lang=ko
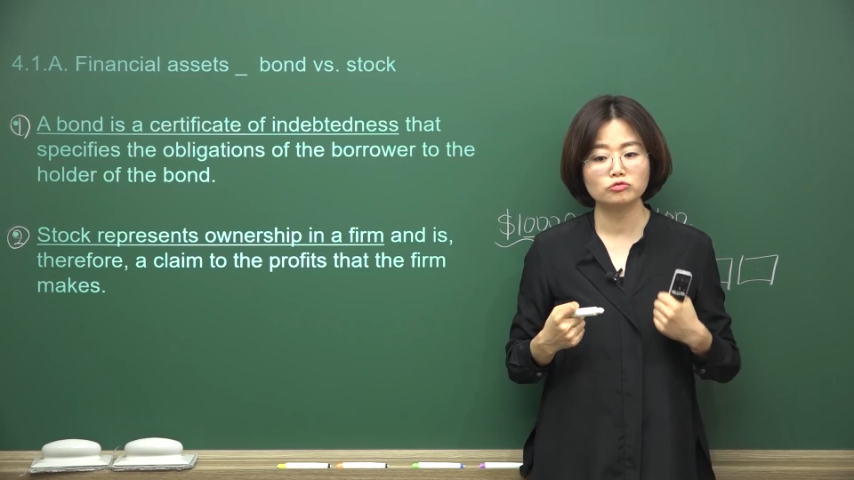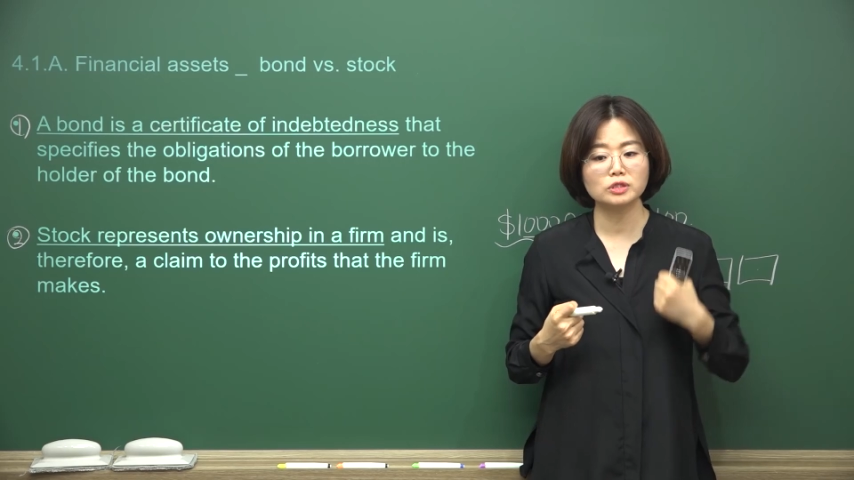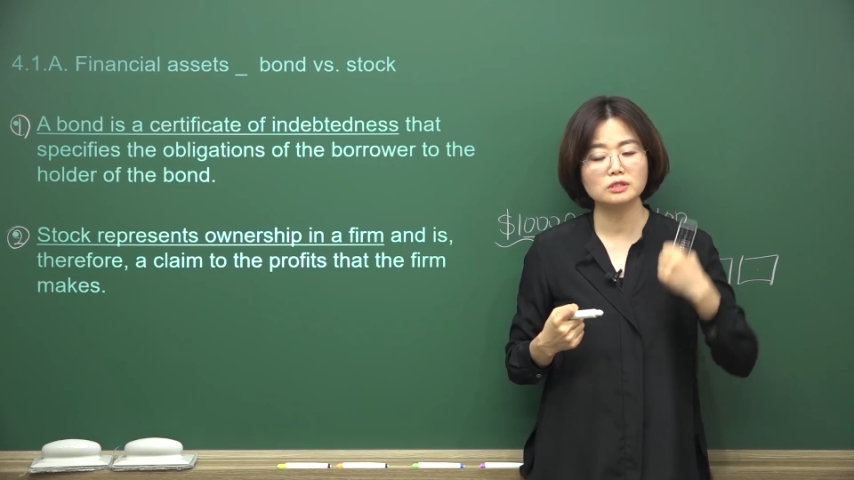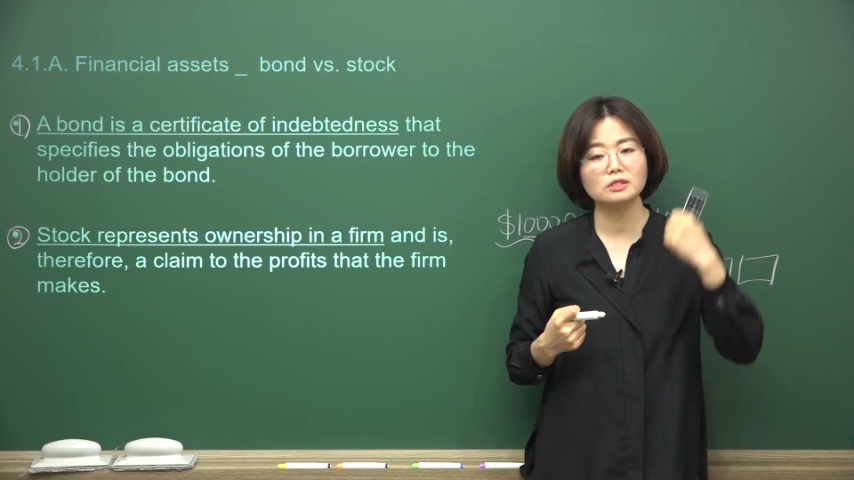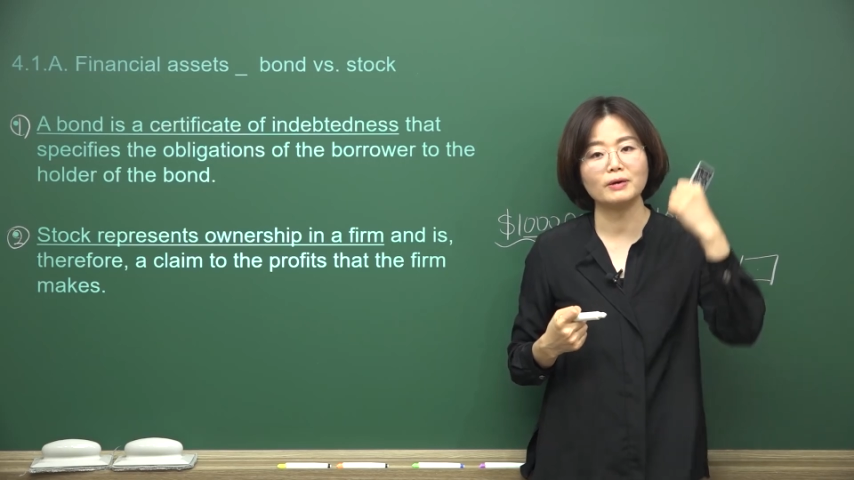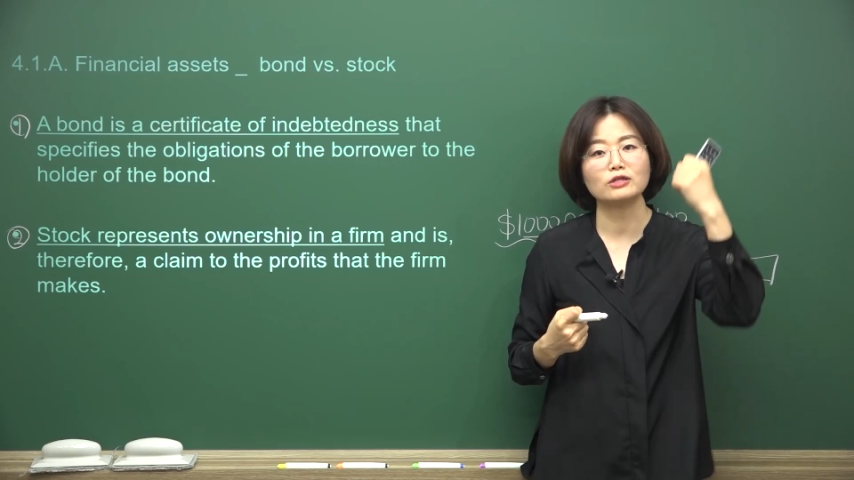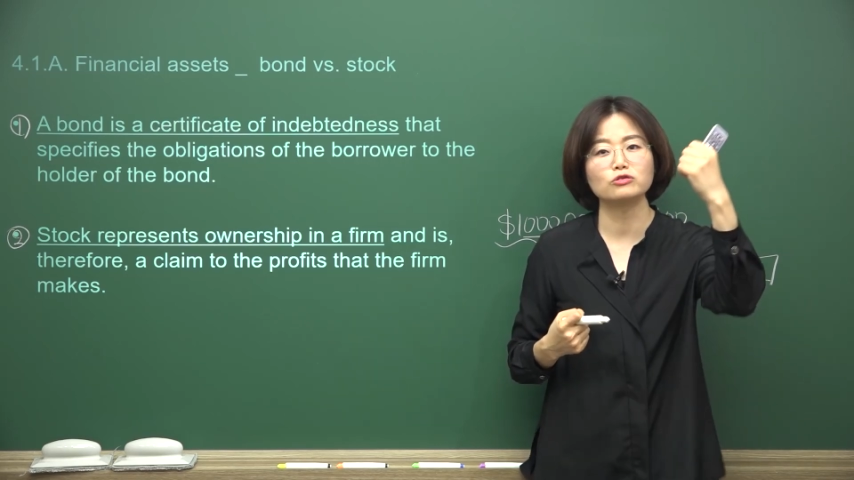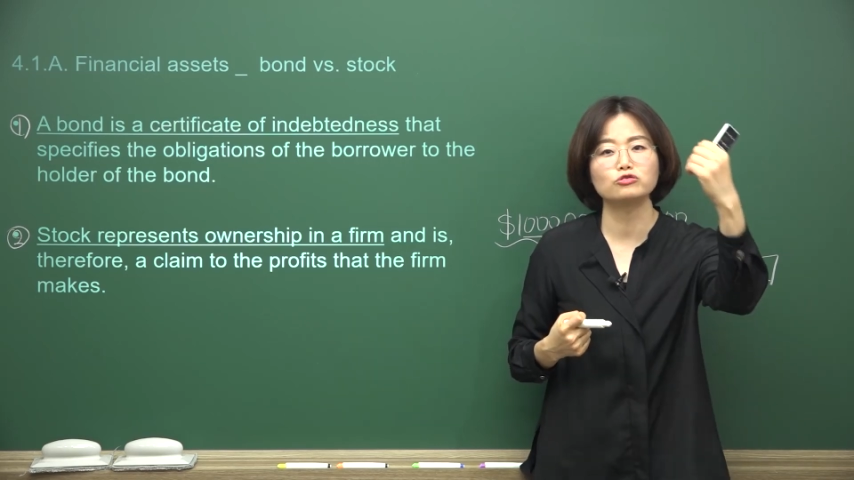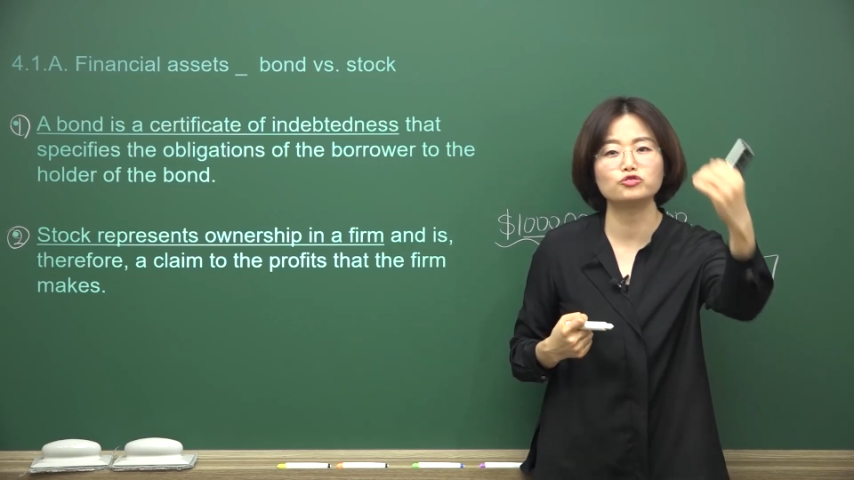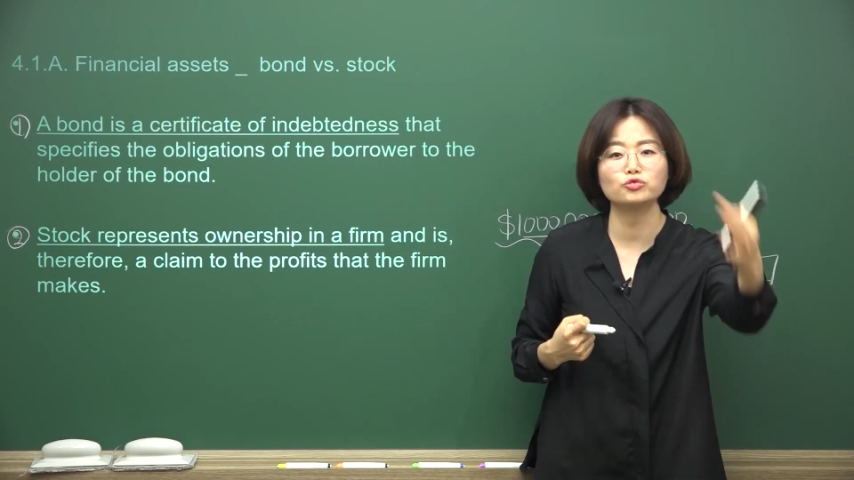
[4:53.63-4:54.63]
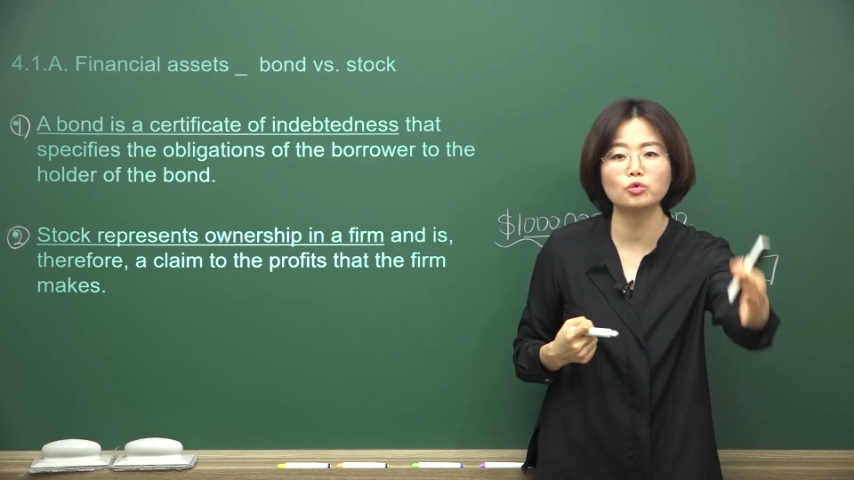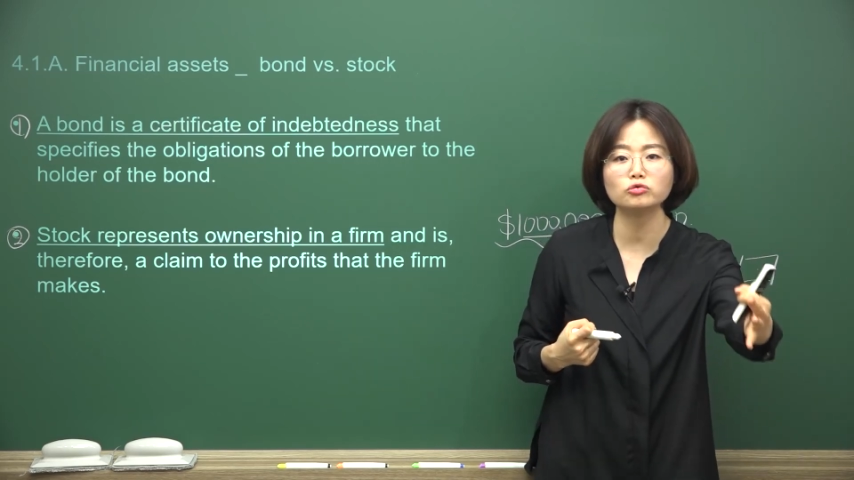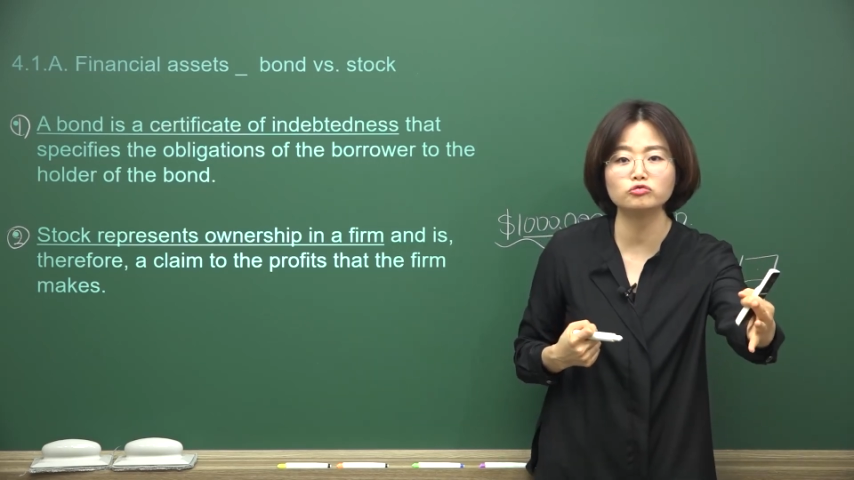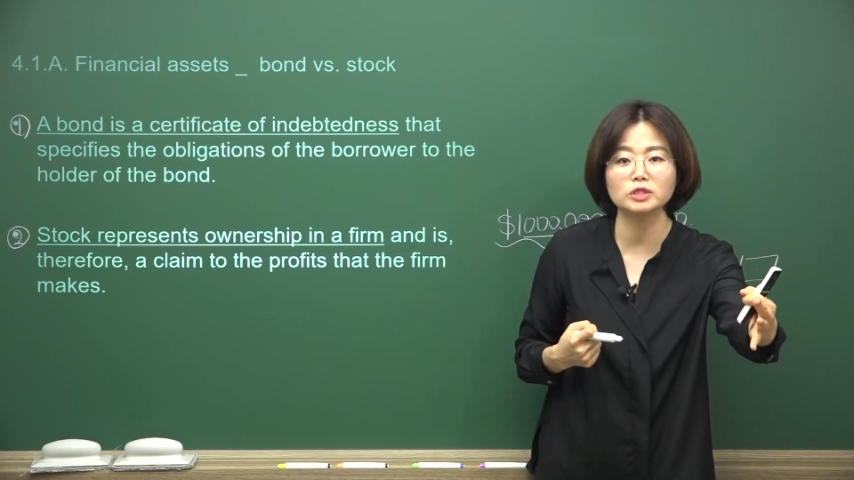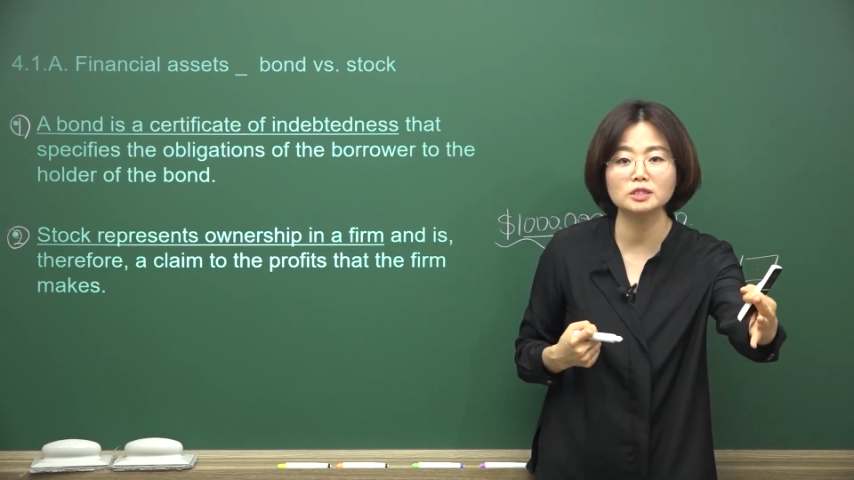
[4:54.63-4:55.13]
투자자한테 반대를 주고
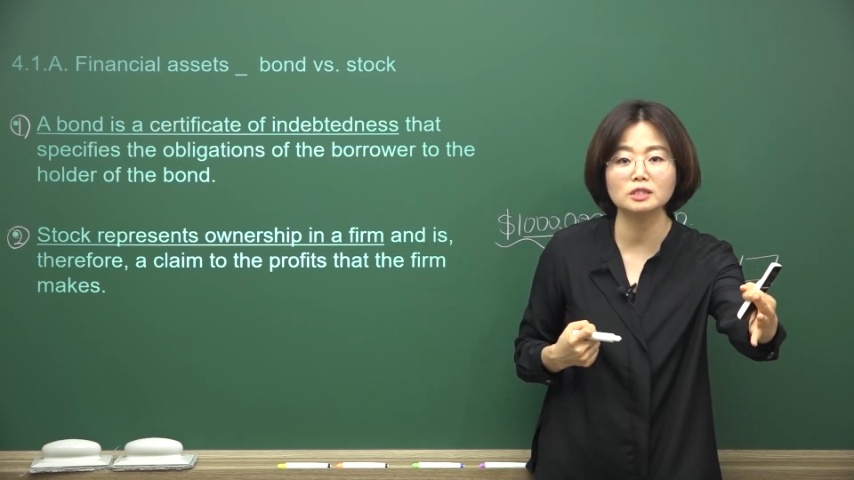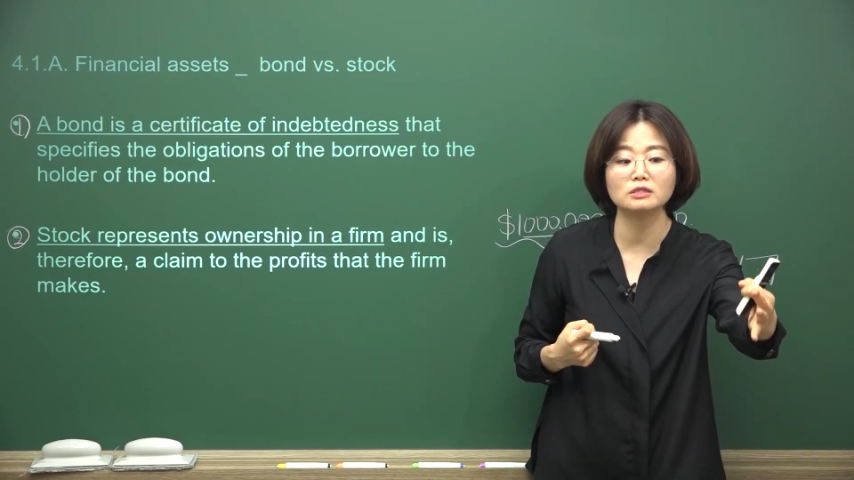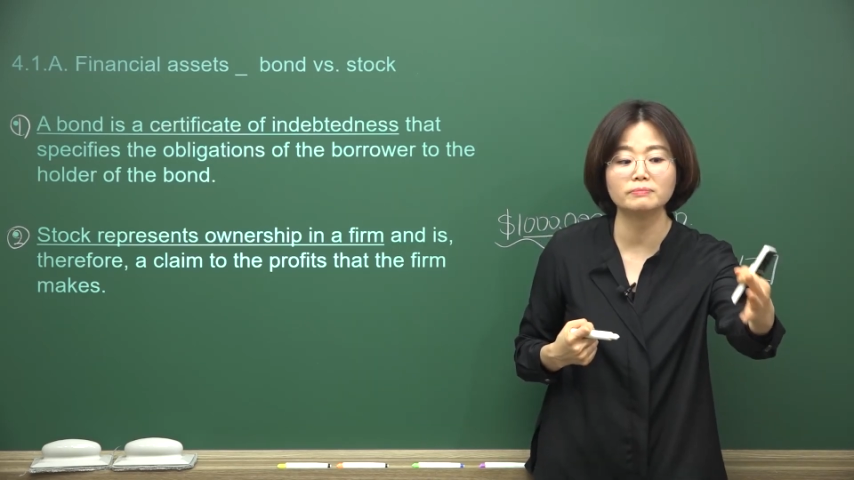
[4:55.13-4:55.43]
투자자는